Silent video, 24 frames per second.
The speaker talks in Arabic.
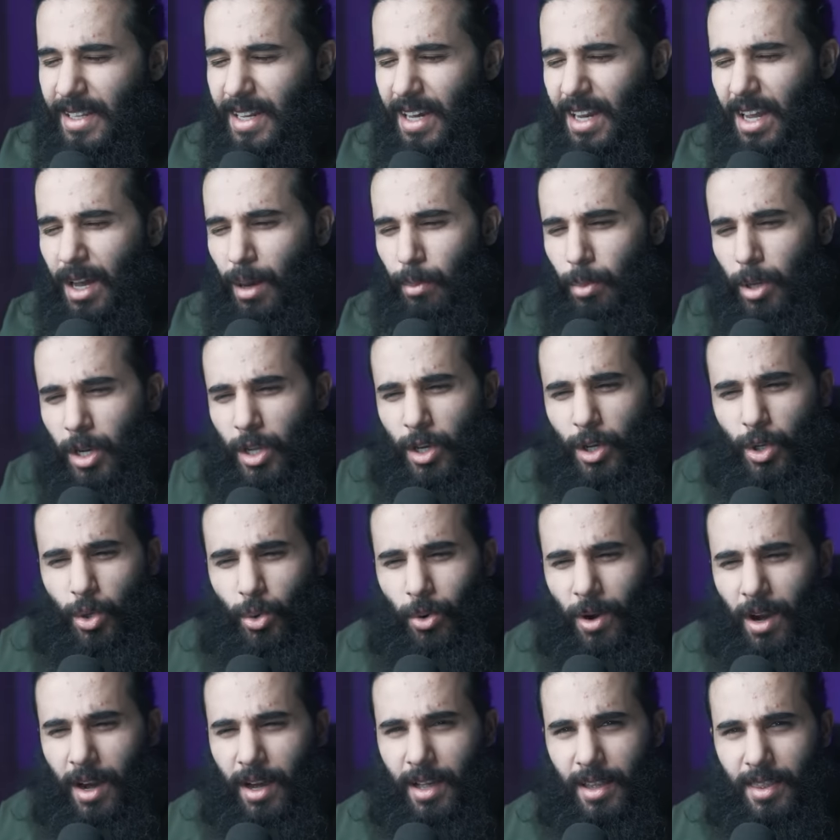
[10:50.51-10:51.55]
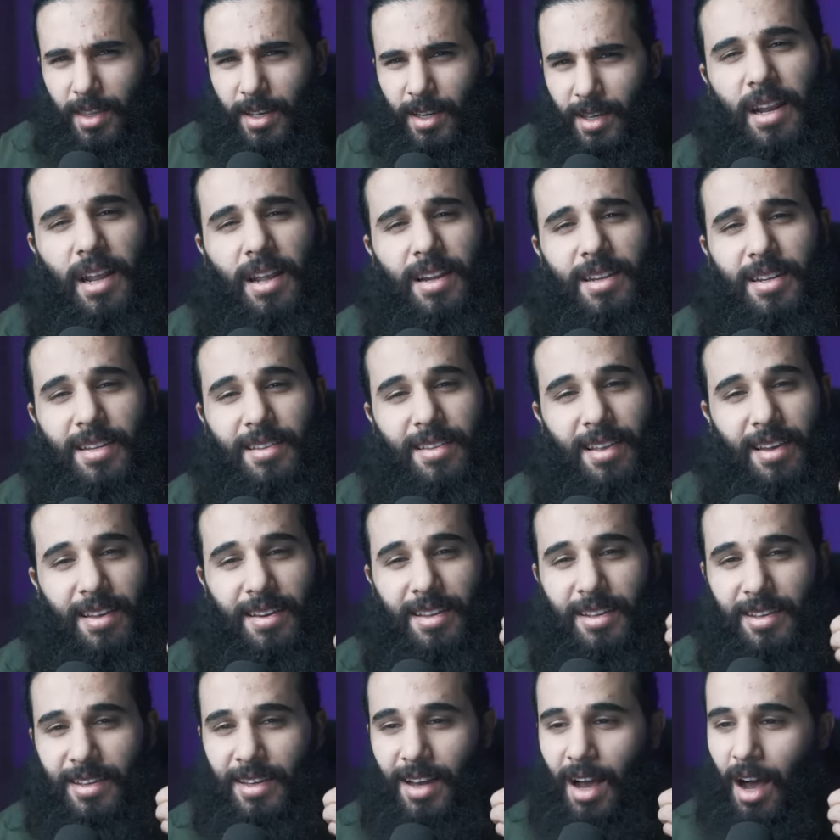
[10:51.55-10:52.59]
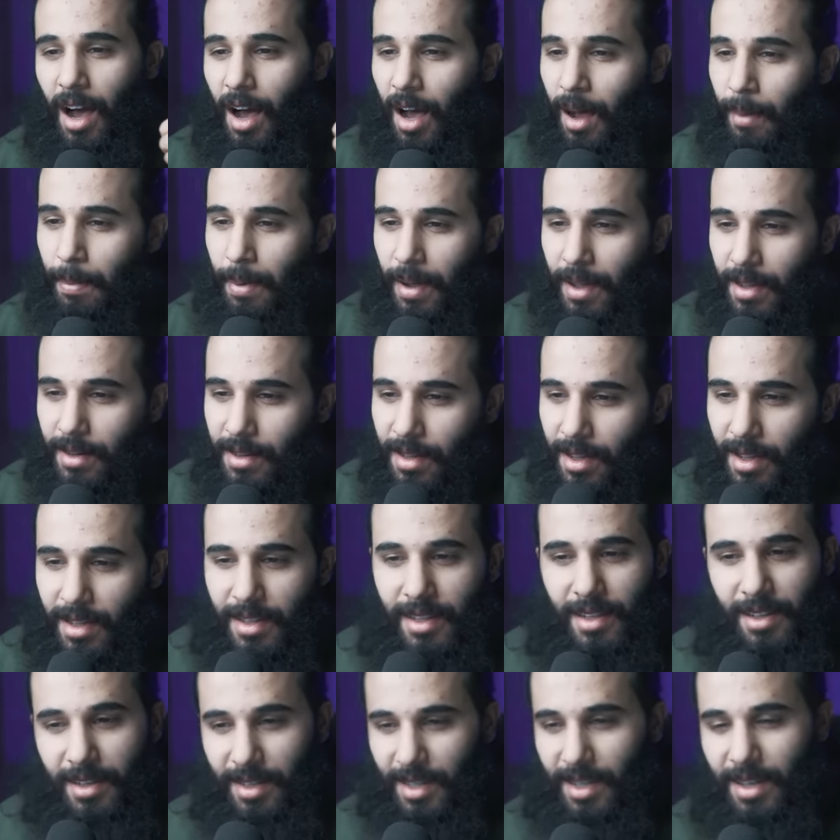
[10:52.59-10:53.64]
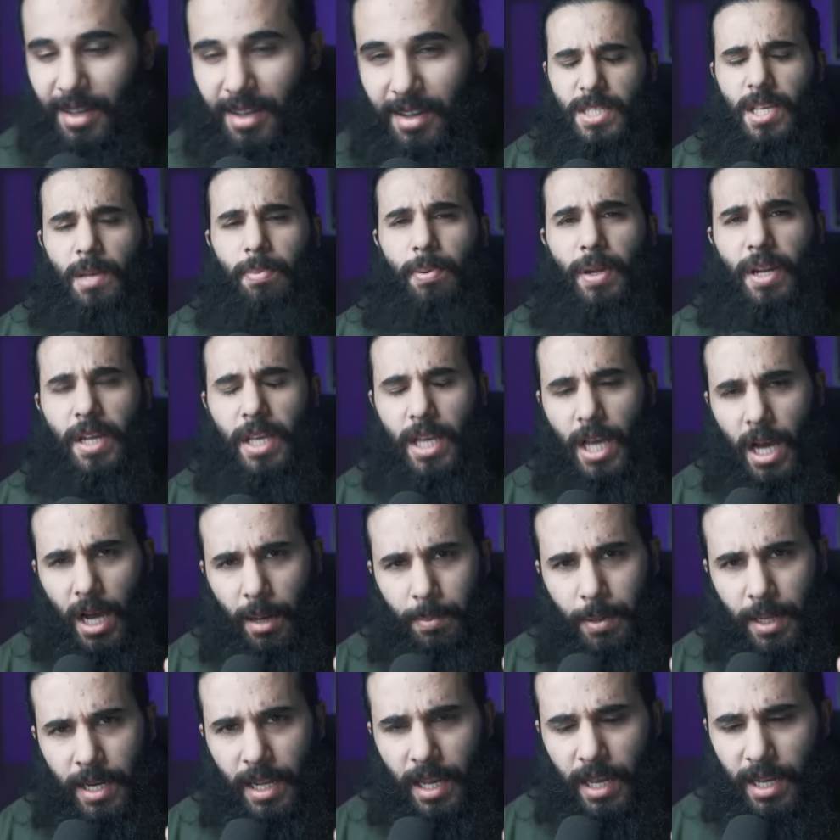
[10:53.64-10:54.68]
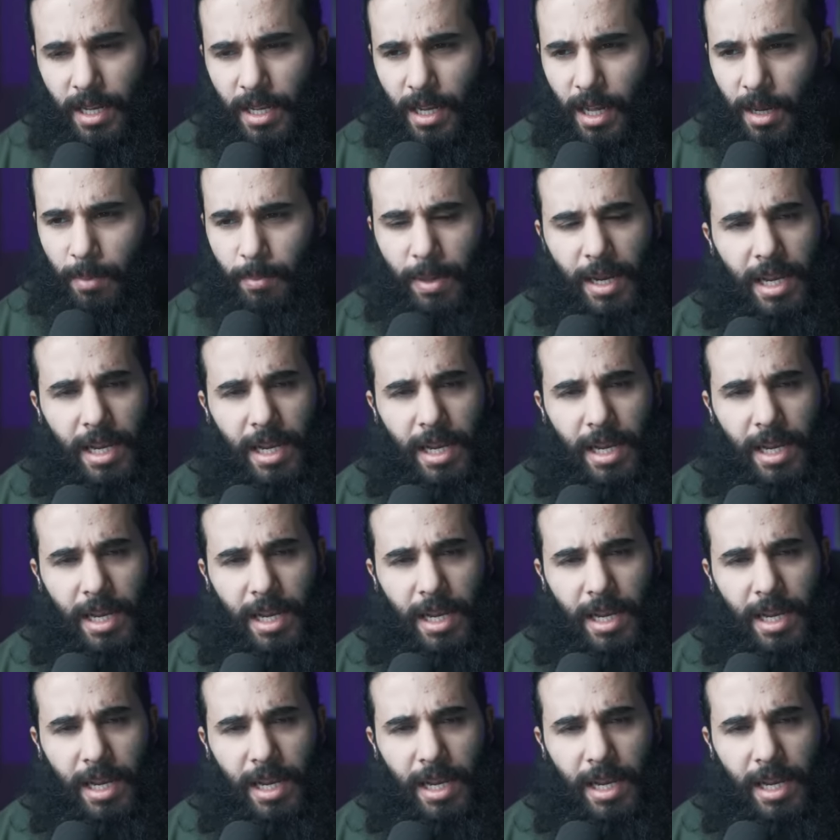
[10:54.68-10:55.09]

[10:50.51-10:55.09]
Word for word: الكلام الحلو هذا سررتني يا ابا نائله بس صبرك يا ابا نائله